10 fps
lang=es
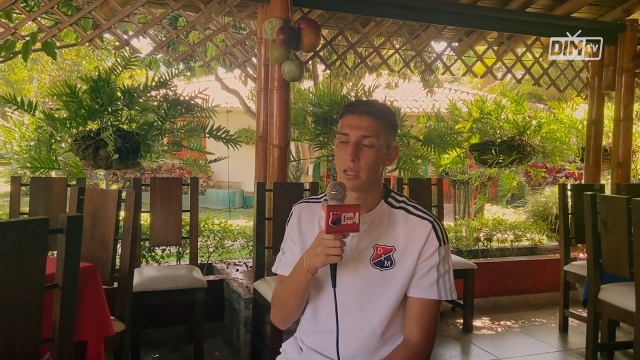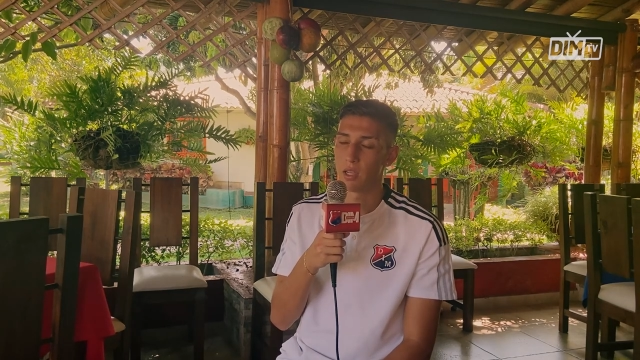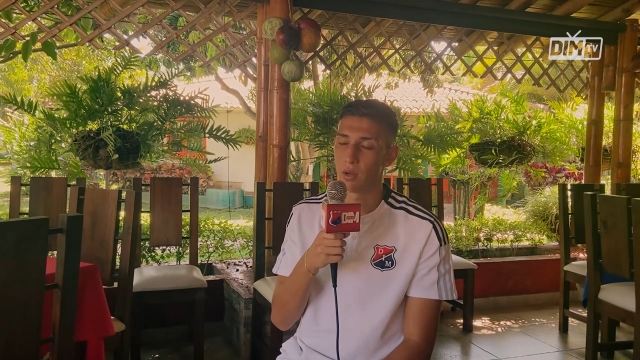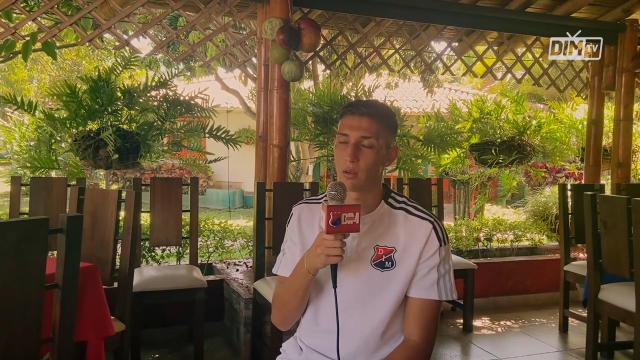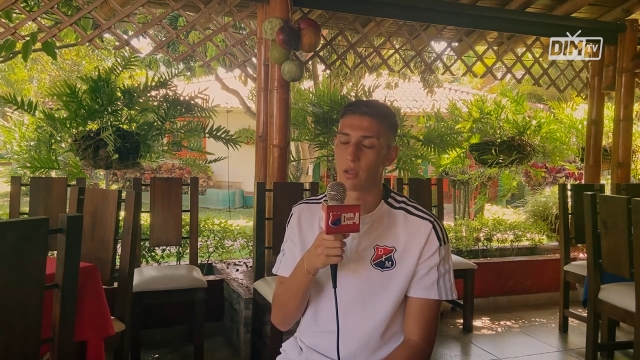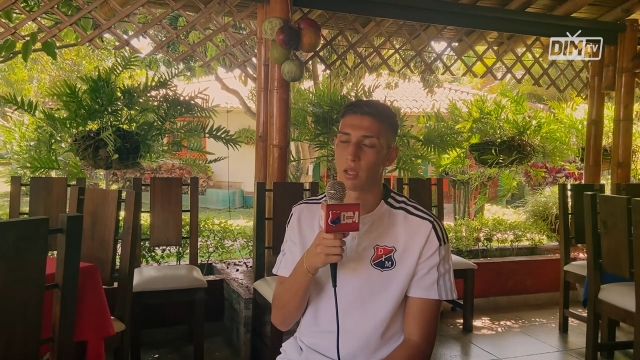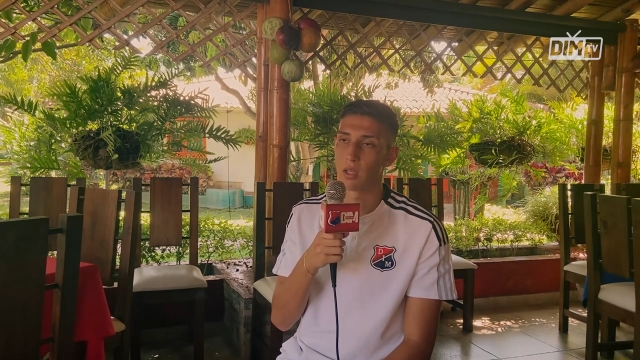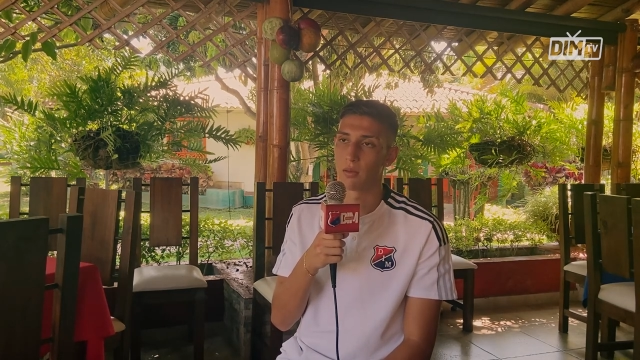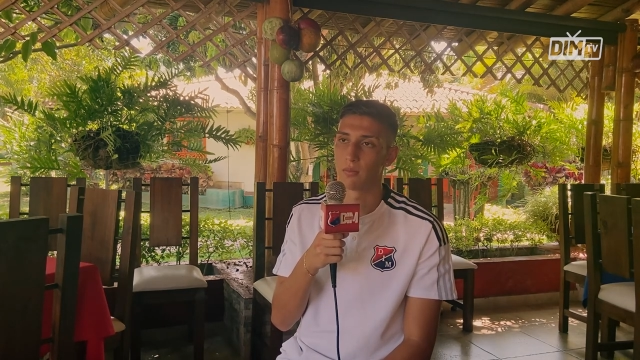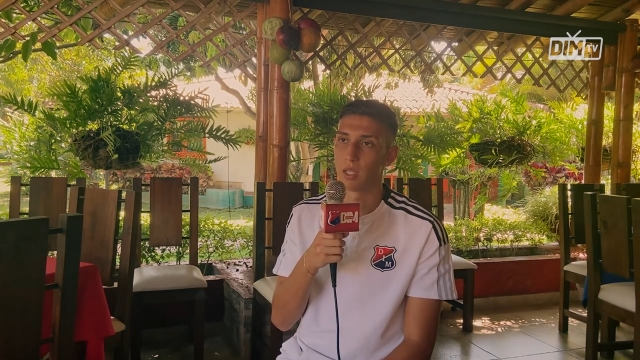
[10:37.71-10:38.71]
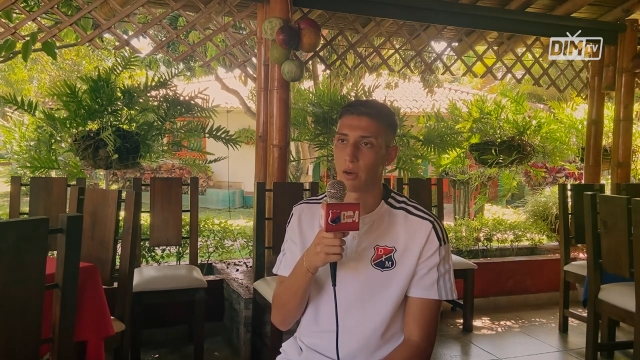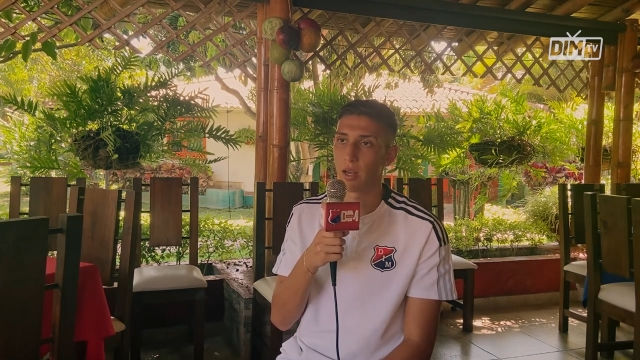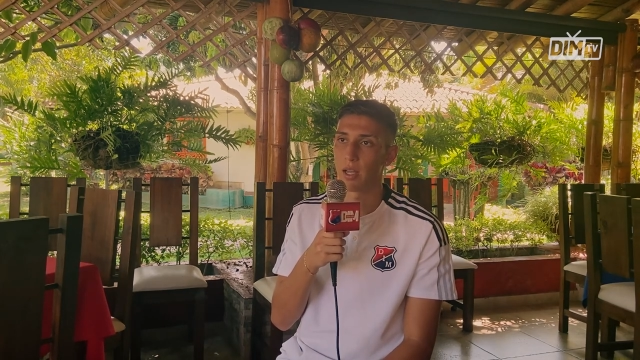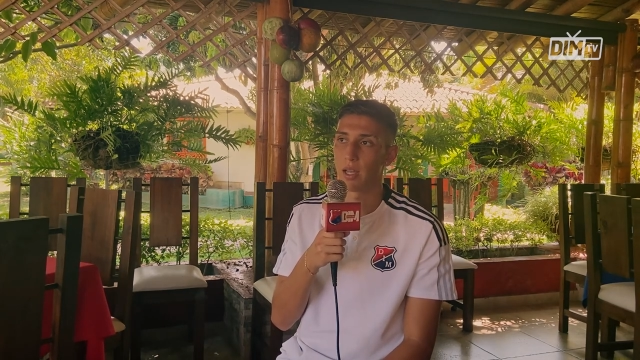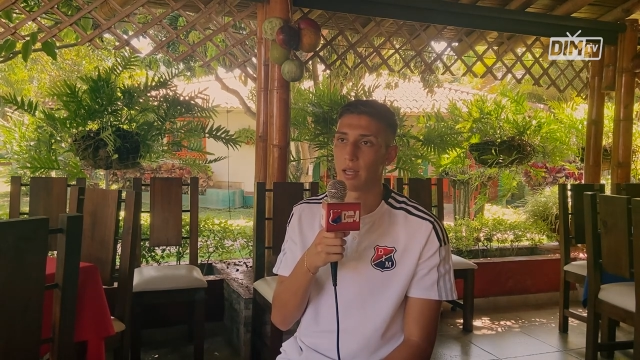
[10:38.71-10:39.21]
y bueno, que de ahora
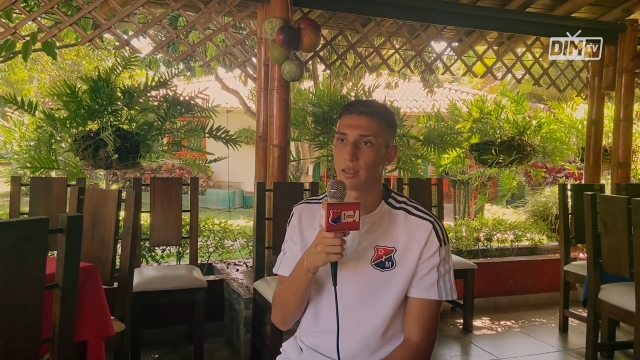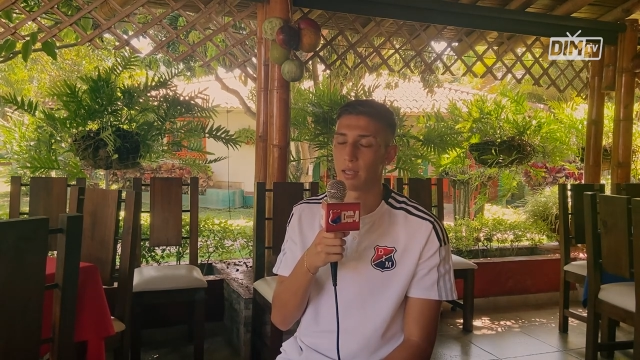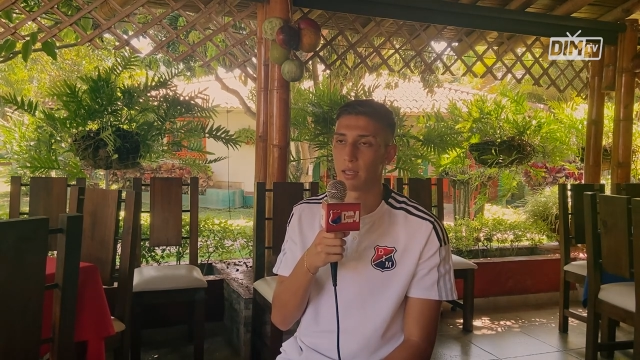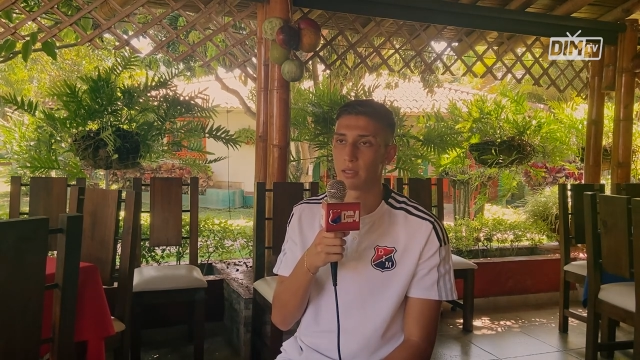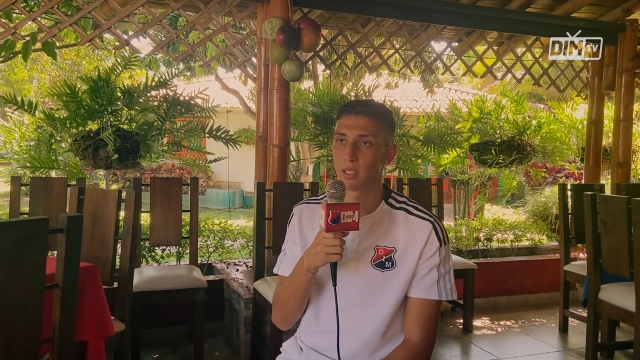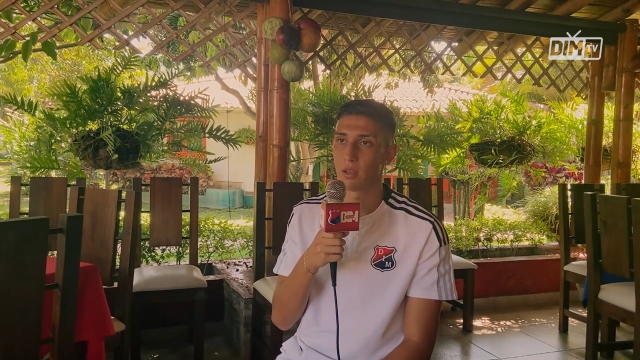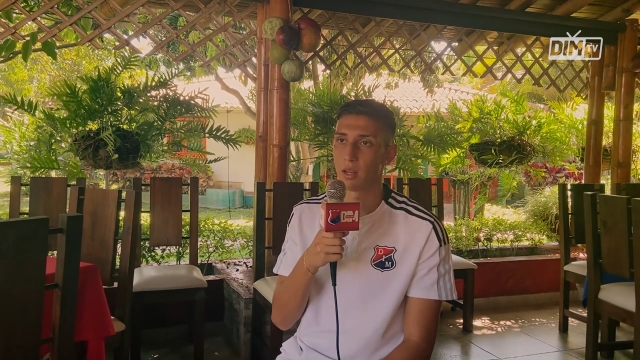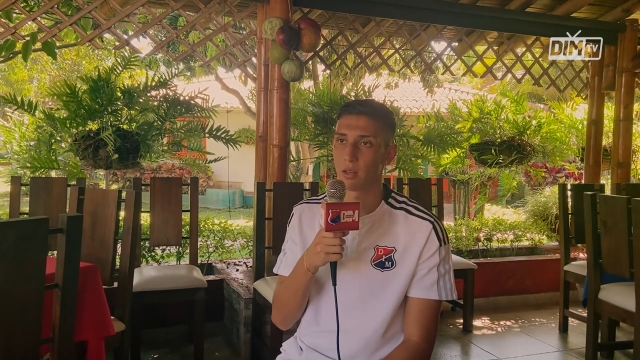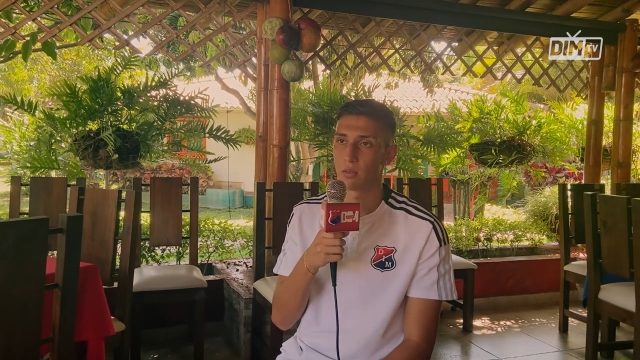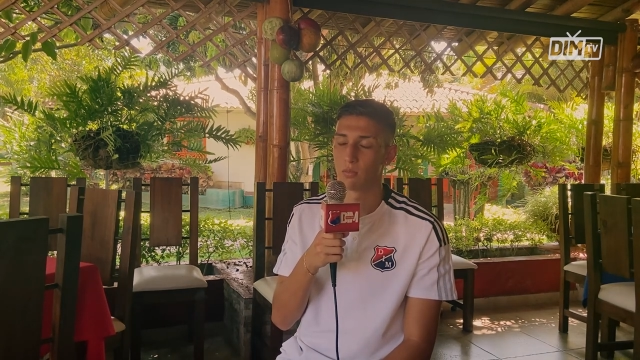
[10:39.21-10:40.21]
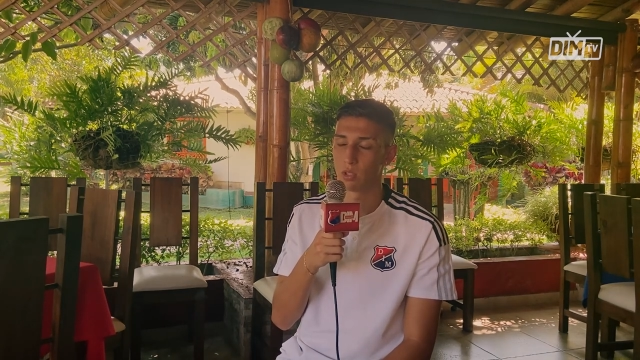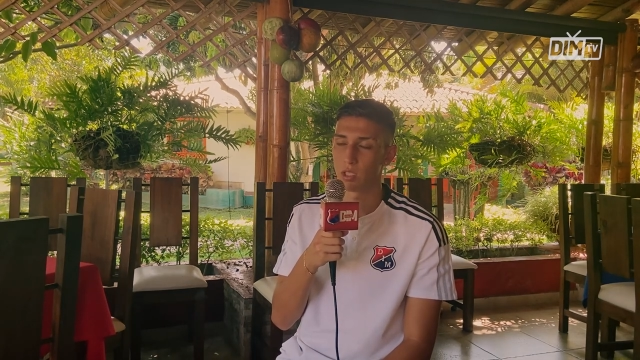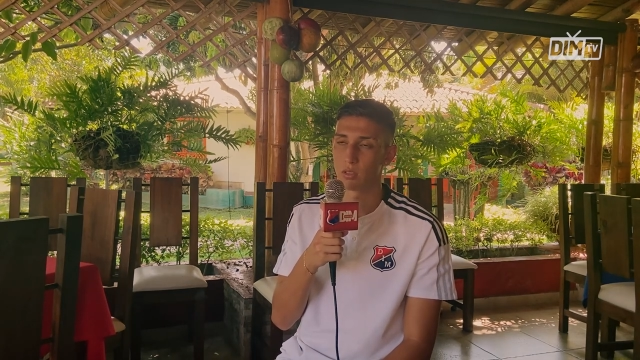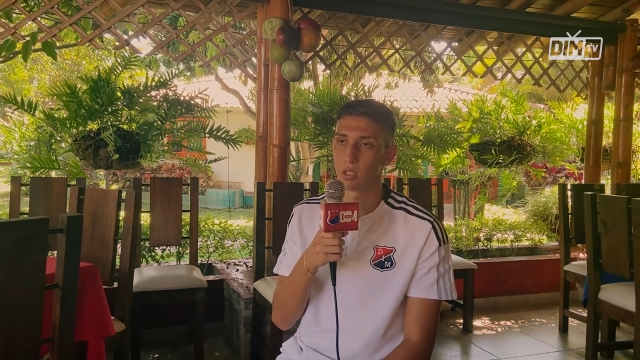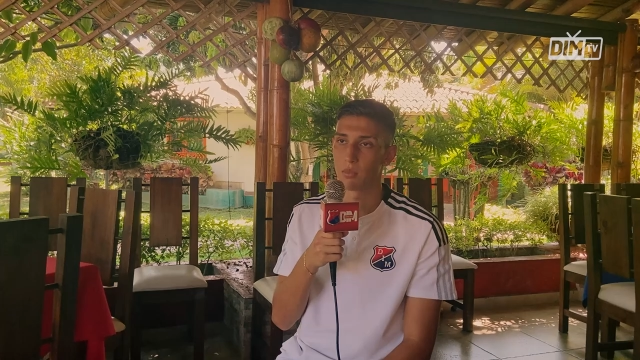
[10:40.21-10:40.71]
en adelante se vienen
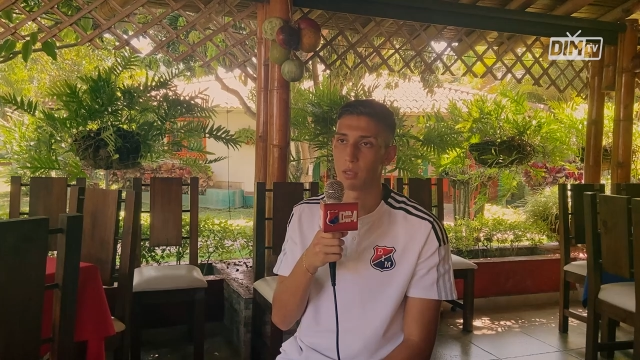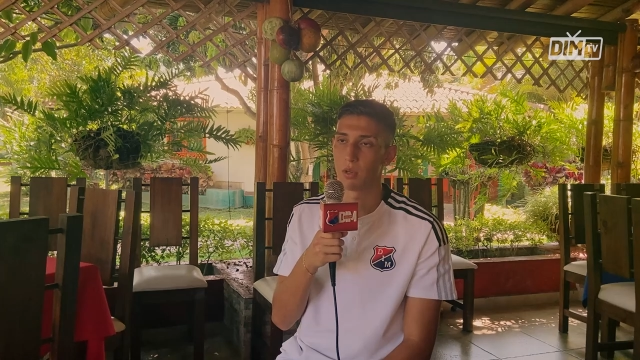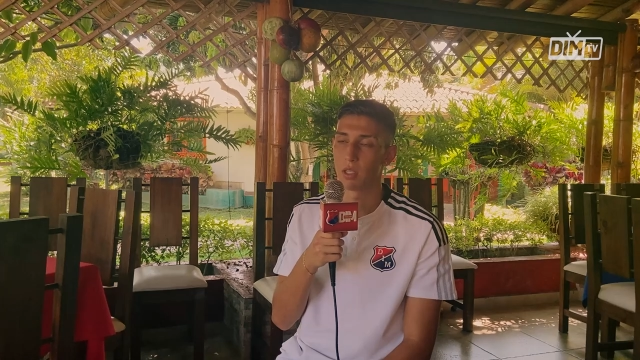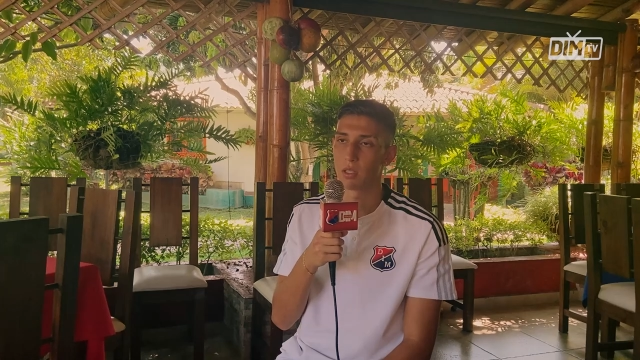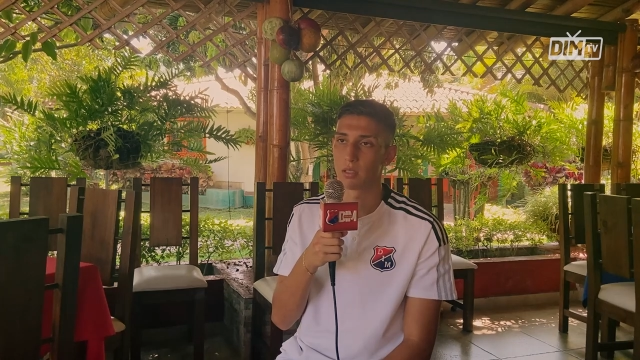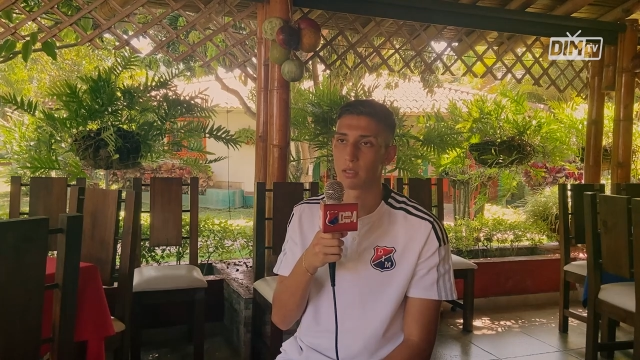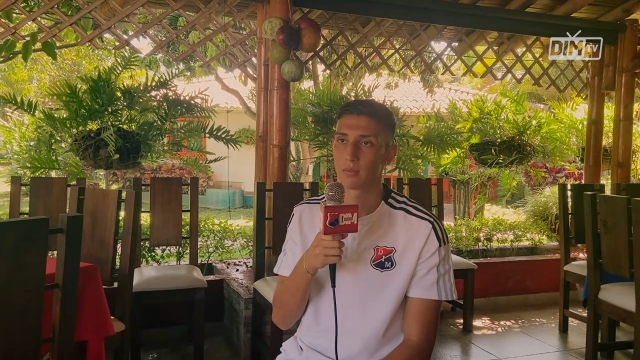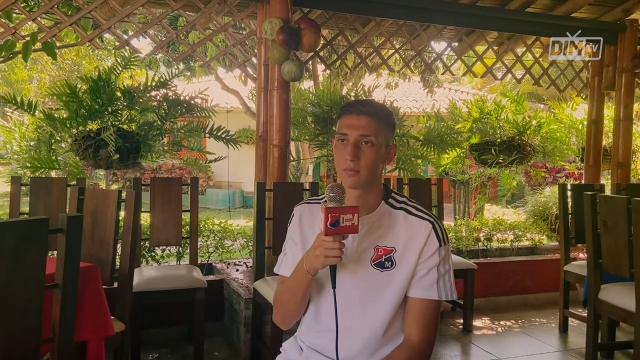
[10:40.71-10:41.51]
muchas cosas más bonitas.